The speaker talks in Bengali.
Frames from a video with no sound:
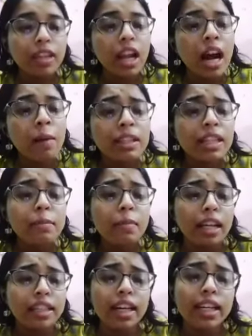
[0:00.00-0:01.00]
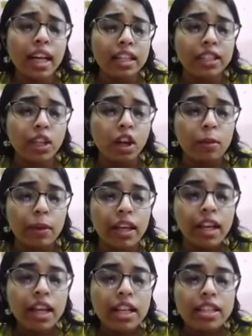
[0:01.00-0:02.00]
আমাদের মাথায় রাখতে হবে
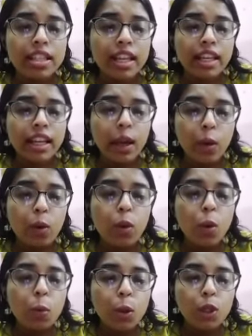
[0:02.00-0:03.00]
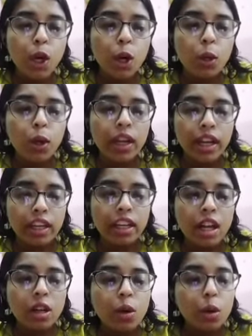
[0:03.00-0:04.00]
যে কেউ উপসর্গহীন
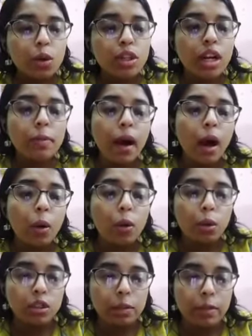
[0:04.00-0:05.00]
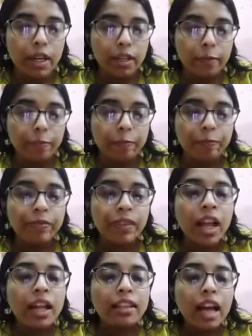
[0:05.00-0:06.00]
করোনার বাহক হতে পারে
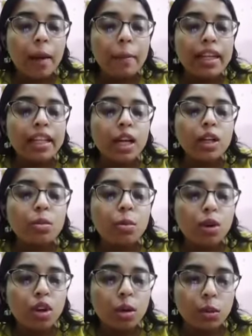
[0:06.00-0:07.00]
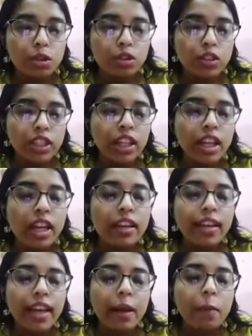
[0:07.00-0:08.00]
তামিলনাড়ুর মুখ্যমন্ত্রী
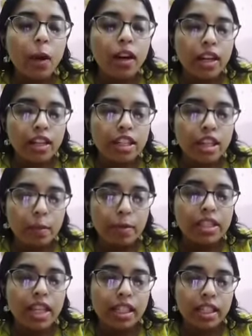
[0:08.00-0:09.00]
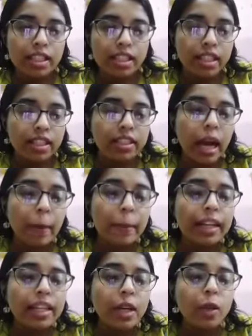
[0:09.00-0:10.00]
কে পলানিস্বামী জানিয়েছেন
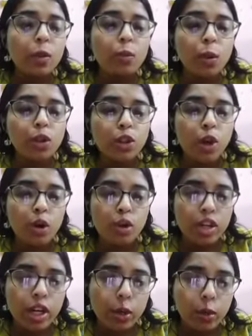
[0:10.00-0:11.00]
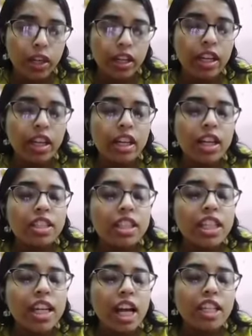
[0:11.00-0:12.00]
তামিলনাড়ুর মোট করোনা রোগীর
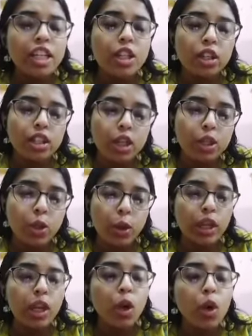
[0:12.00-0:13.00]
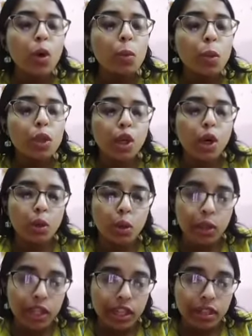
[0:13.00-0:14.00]
ছিয়াশি শতাংশই
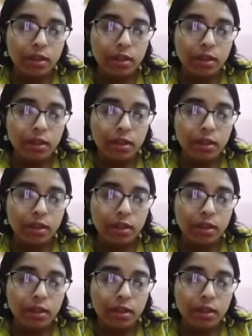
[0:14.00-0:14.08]
উপসর্গহীন